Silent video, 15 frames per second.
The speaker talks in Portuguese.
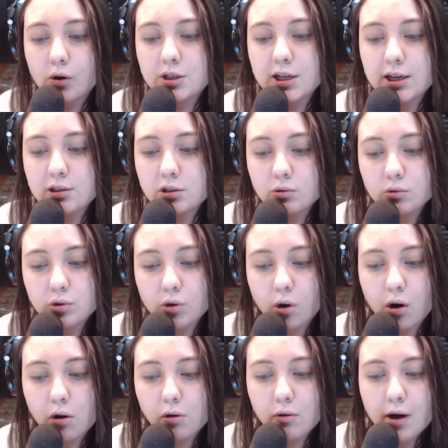Hoje, antes do
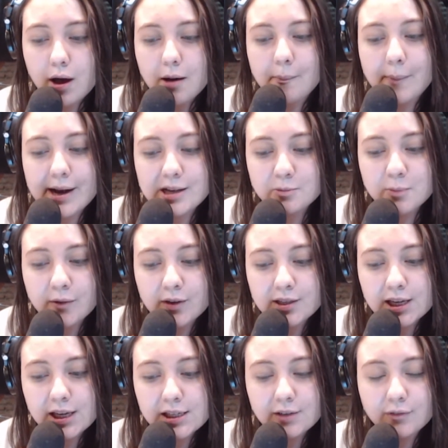jogo, mais uma
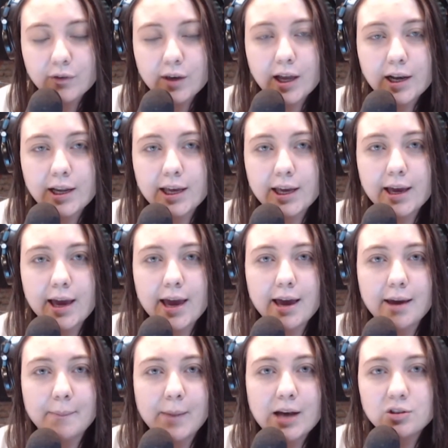vez a gente via ali,
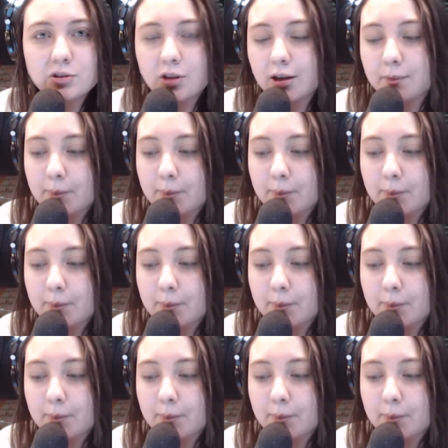é,